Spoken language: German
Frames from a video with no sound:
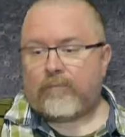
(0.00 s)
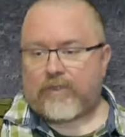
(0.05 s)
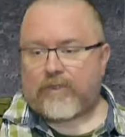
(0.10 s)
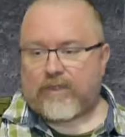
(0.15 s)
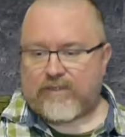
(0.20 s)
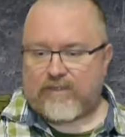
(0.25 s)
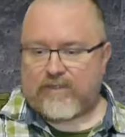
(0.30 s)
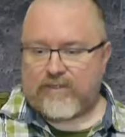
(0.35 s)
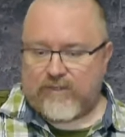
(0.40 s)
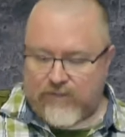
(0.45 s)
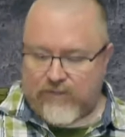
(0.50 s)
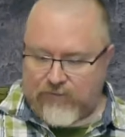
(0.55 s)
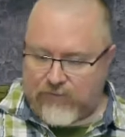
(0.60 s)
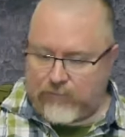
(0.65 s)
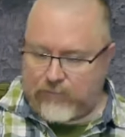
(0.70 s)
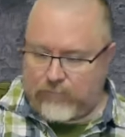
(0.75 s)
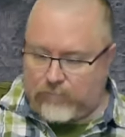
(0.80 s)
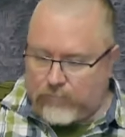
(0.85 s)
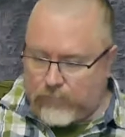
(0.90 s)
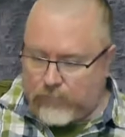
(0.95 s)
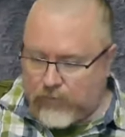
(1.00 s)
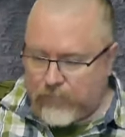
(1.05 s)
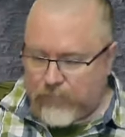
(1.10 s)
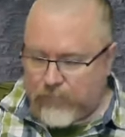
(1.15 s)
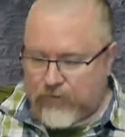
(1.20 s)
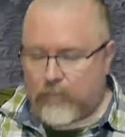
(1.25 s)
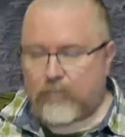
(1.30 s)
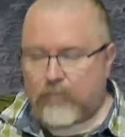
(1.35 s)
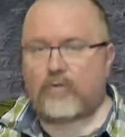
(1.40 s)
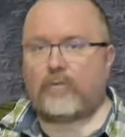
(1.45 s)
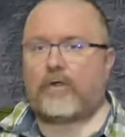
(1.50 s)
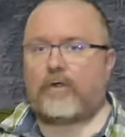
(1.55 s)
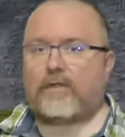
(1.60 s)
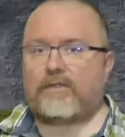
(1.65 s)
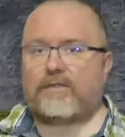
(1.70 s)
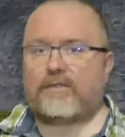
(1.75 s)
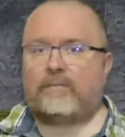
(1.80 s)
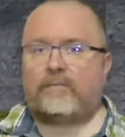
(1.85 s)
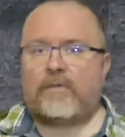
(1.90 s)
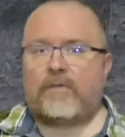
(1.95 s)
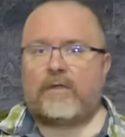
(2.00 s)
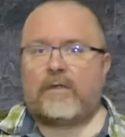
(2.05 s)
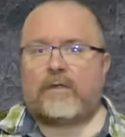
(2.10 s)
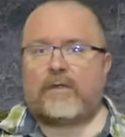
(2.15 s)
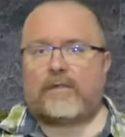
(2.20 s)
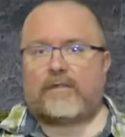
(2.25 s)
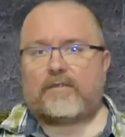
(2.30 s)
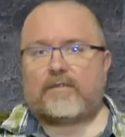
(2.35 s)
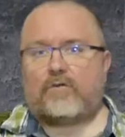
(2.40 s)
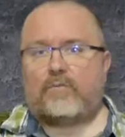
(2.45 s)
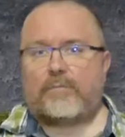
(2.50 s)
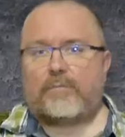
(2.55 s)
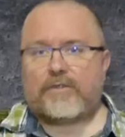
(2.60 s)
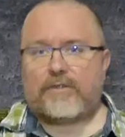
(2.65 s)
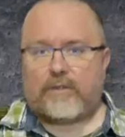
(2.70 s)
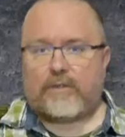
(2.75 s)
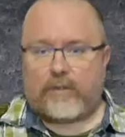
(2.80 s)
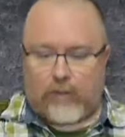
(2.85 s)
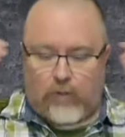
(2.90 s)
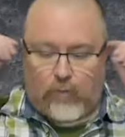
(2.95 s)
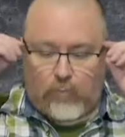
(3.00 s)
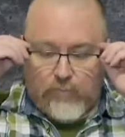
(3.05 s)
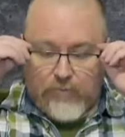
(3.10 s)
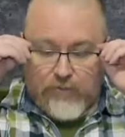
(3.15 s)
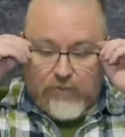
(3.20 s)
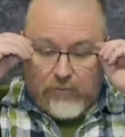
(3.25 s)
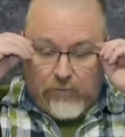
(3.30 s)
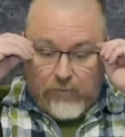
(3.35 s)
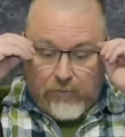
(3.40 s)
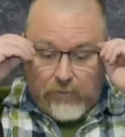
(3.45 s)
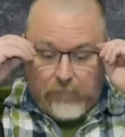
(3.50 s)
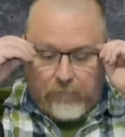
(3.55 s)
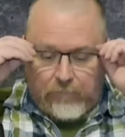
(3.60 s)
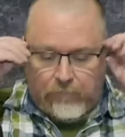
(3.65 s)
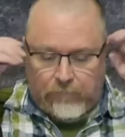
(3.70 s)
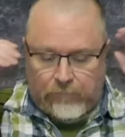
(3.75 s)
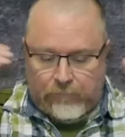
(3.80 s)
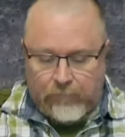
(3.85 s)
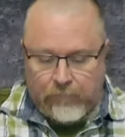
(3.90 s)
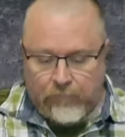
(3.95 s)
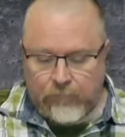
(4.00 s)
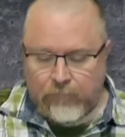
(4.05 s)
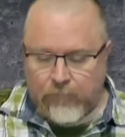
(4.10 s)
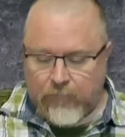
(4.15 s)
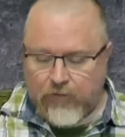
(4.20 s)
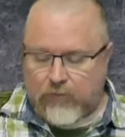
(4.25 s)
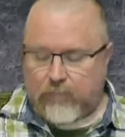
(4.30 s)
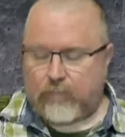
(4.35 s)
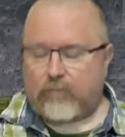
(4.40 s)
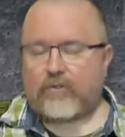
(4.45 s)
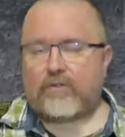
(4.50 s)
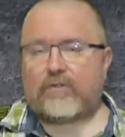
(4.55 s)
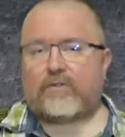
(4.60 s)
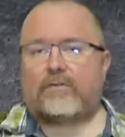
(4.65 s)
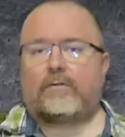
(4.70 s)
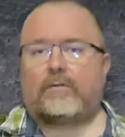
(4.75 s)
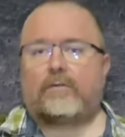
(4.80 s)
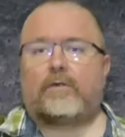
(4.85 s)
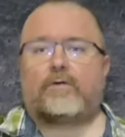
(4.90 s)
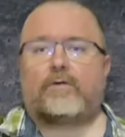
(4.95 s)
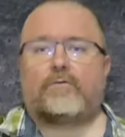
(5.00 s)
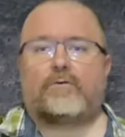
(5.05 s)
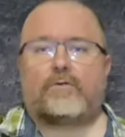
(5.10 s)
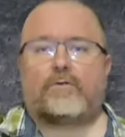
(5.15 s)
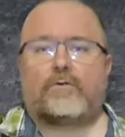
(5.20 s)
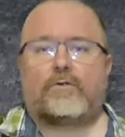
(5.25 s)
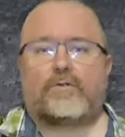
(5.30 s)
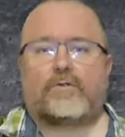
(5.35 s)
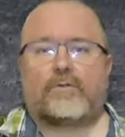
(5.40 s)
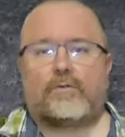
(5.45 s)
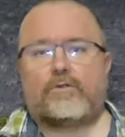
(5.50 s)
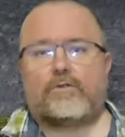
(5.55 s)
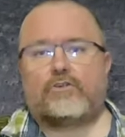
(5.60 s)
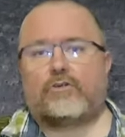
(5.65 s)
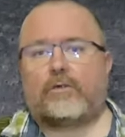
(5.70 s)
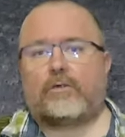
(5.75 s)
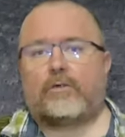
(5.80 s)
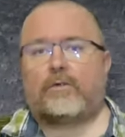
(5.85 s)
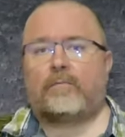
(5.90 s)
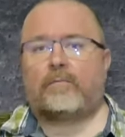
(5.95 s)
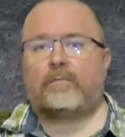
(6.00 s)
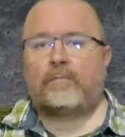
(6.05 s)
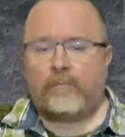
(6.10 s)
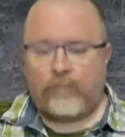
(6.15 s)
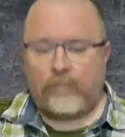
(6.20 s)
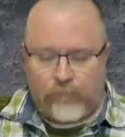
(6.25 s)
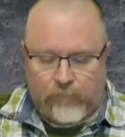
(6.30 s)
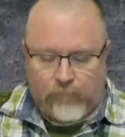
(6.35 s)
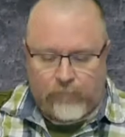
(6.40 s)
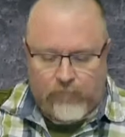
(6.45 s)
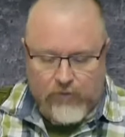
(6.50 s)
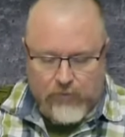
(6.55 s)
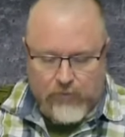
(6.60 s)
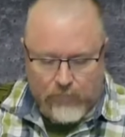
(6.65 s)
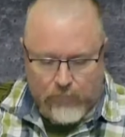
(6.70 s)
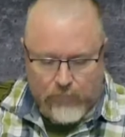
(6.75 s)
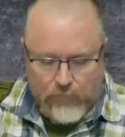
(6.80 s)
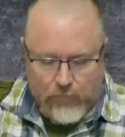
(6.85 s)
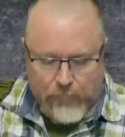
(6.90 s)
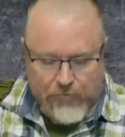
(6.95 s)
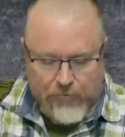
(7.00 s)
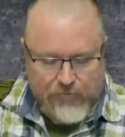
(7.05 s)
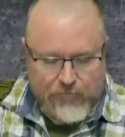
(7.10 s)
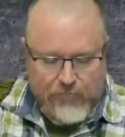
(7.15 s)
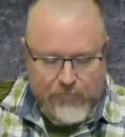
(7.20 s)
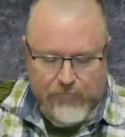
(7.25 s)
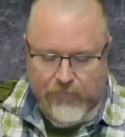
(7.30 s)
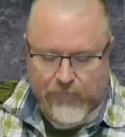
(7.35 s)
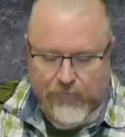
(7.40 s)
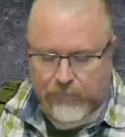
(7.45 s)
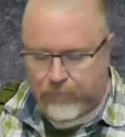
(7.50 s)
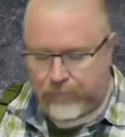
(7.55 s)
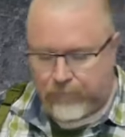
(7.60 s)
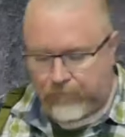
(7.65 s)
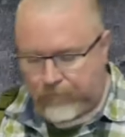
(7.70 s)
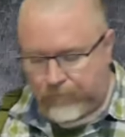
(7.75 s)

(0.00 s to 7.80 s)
Das ist jedem selbst überlassen. Das ist auch ein bisschen ein Glaubenskrieg. Das muss jeder von euch so entscheiden, wie es für ihn am besten ist.